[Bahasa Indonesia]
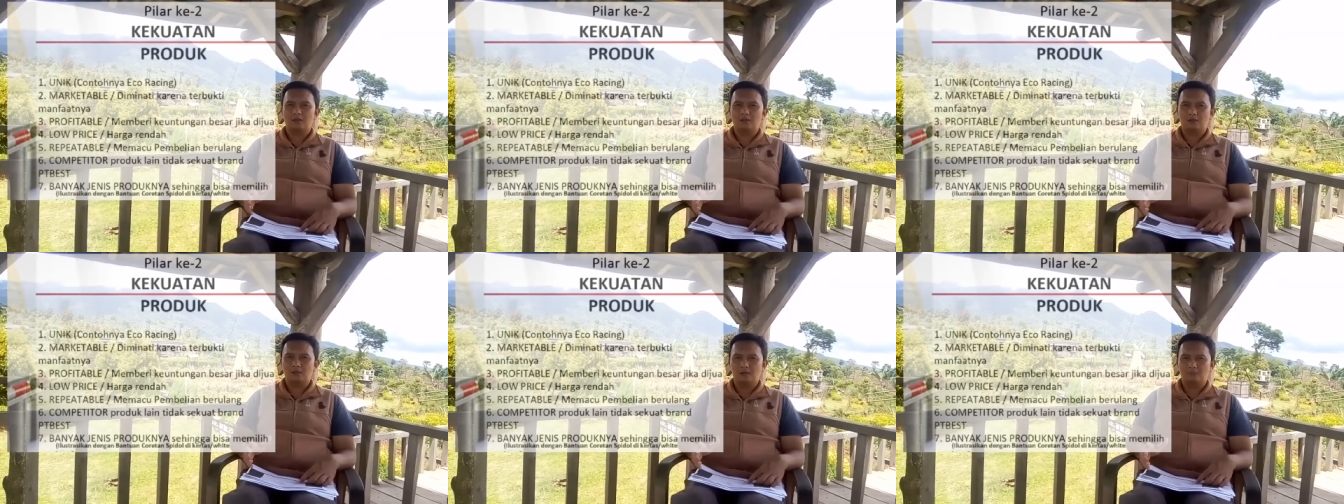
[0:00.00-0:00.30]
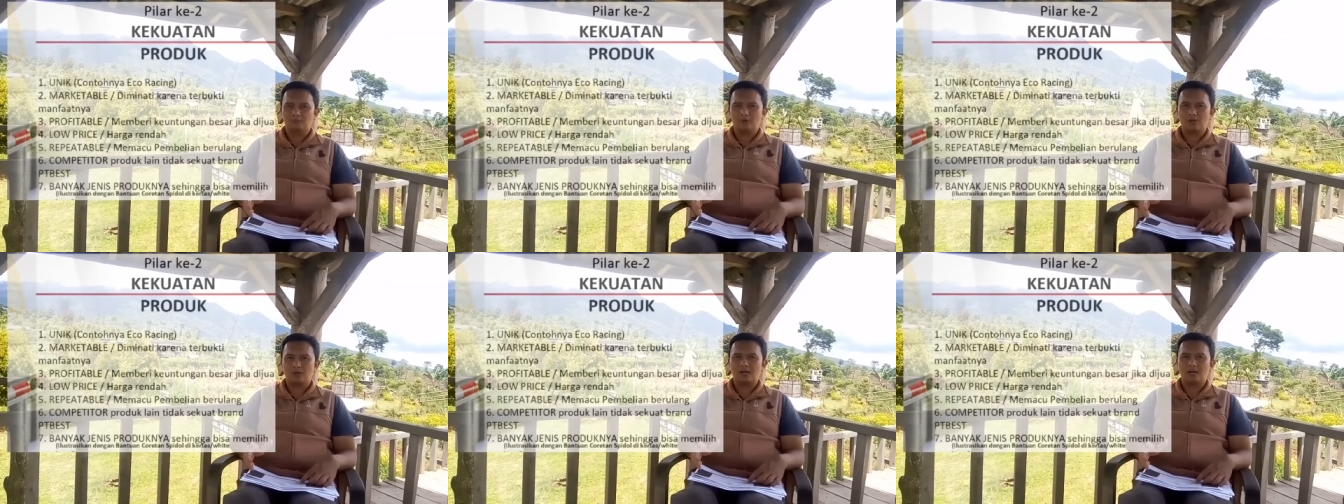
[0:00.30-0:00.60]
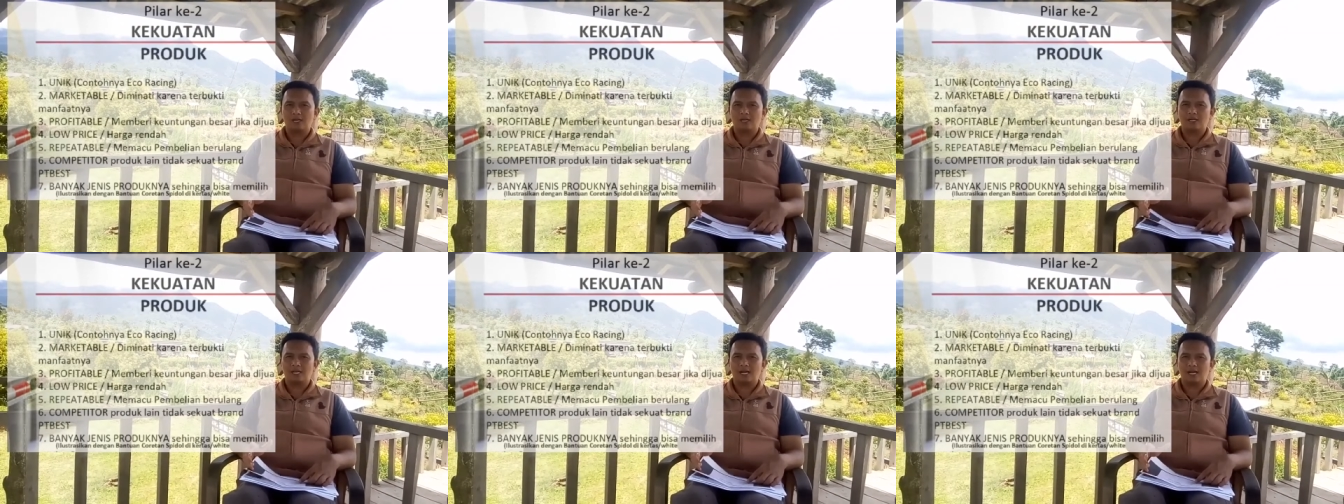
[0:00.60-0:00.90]
uh,
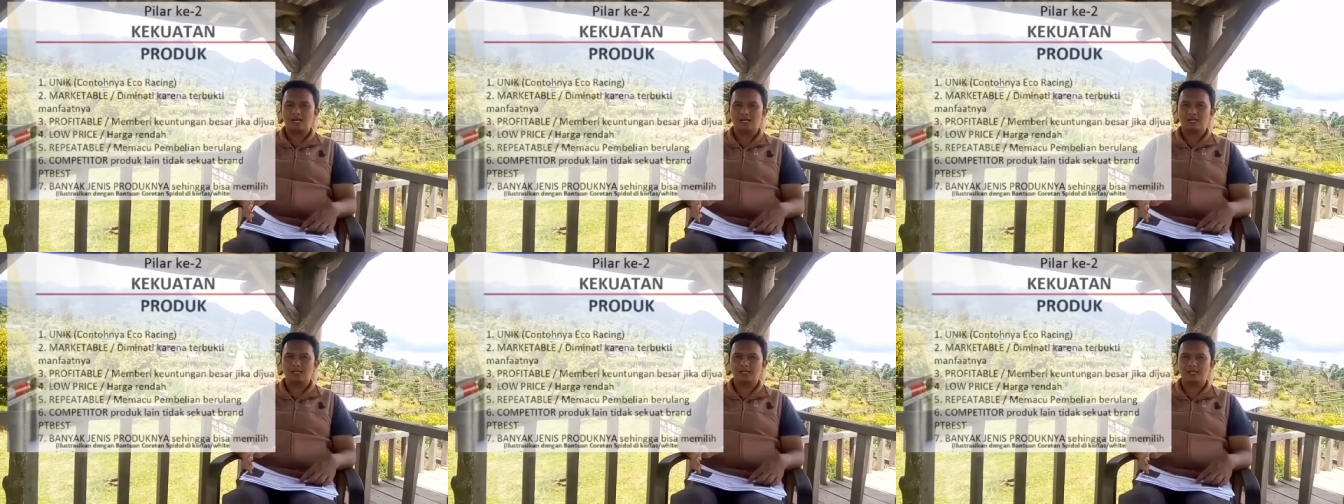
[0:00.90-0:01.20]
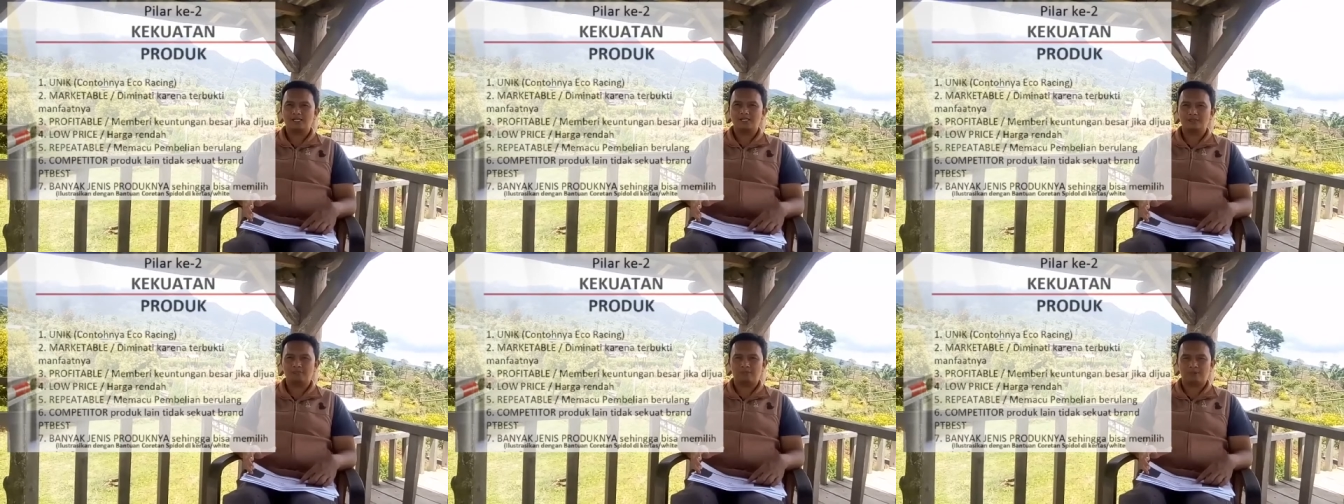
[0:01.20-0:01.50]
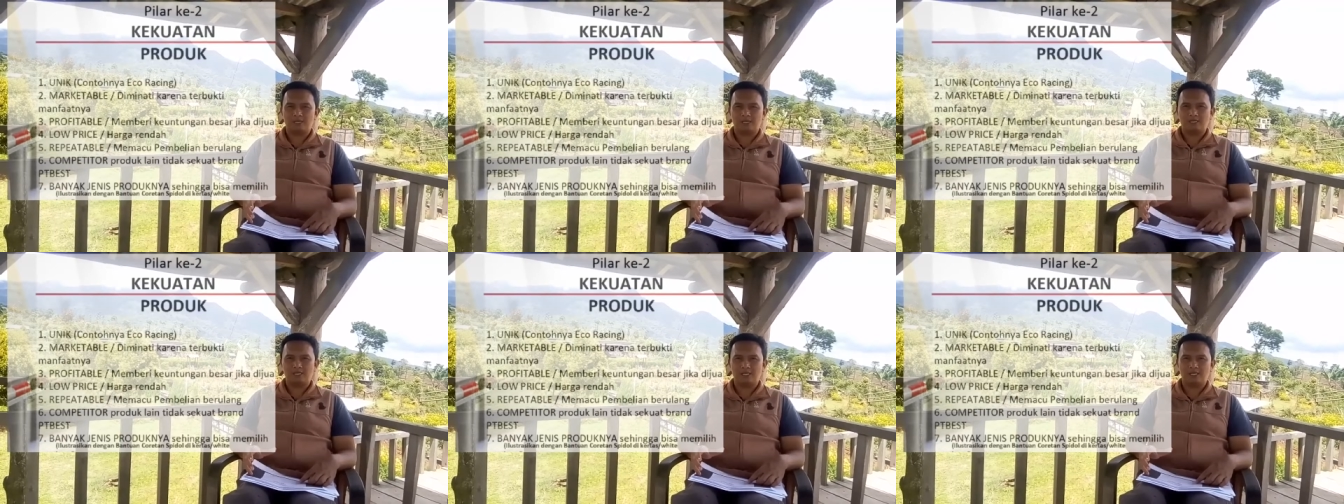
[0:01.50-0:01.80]
produk dari
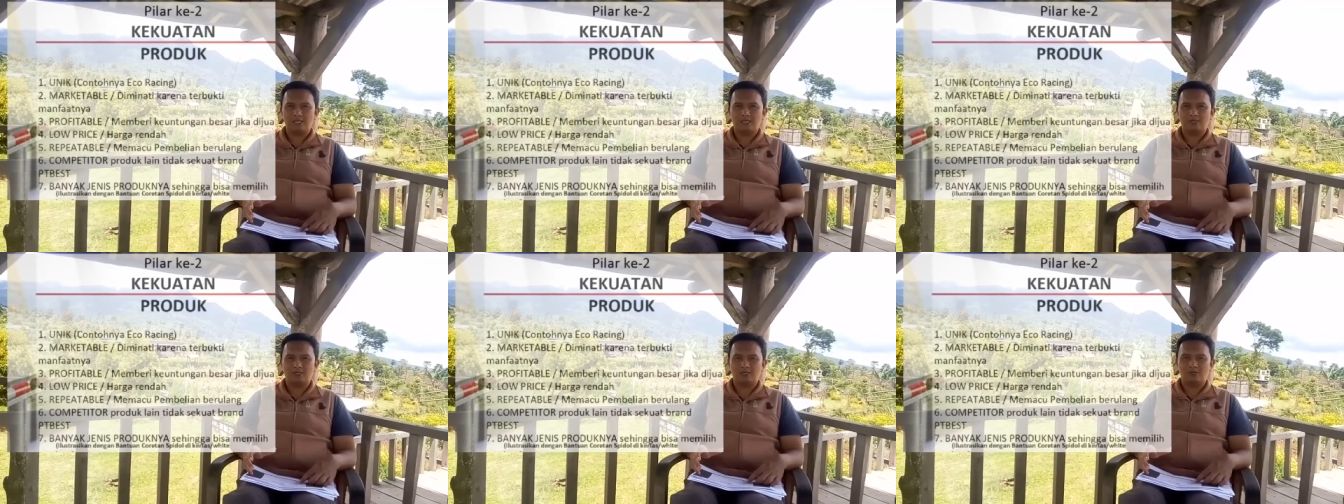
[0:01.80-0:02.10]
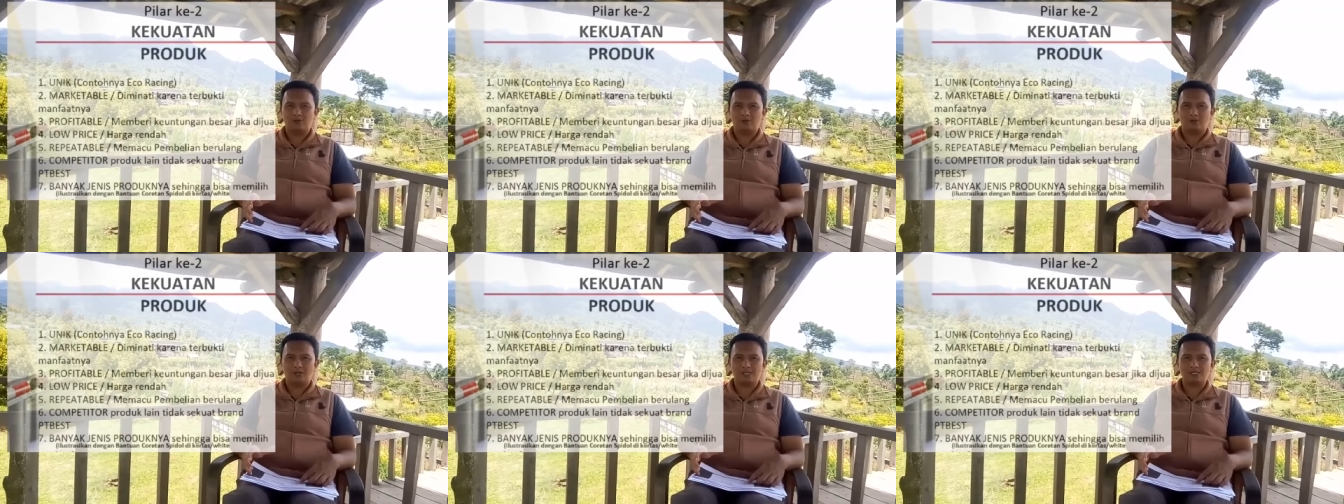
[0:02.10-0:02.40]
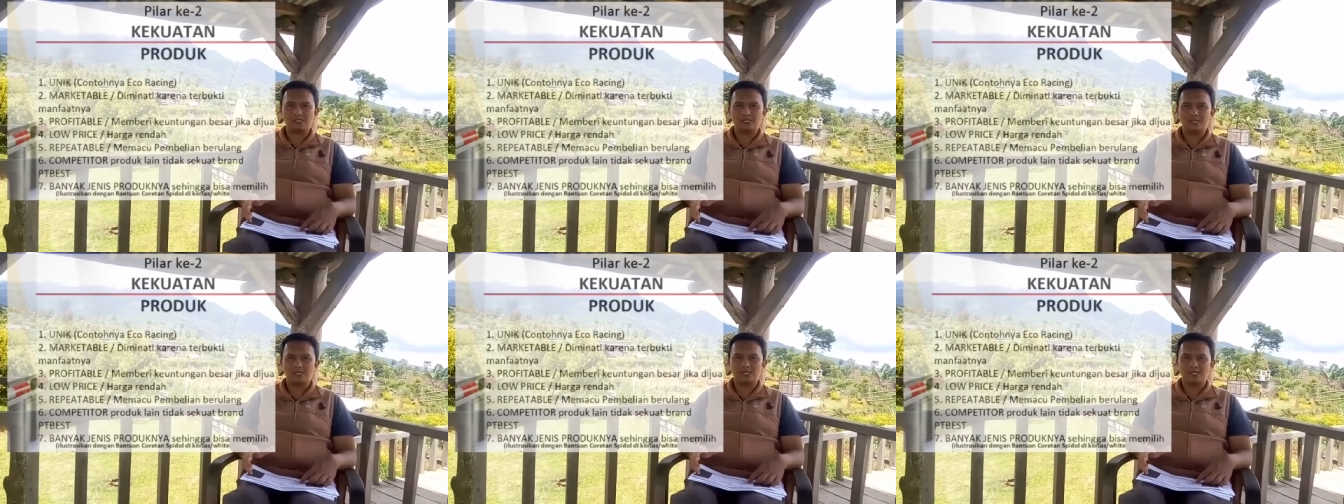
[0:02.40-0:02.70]
seperti eco
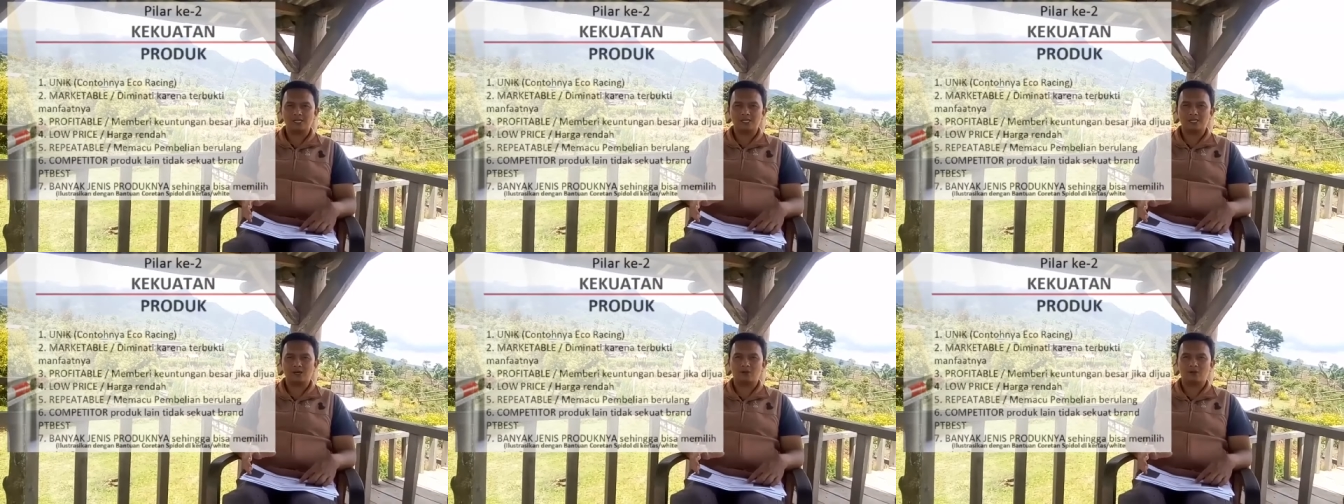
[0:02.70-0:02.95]
racing,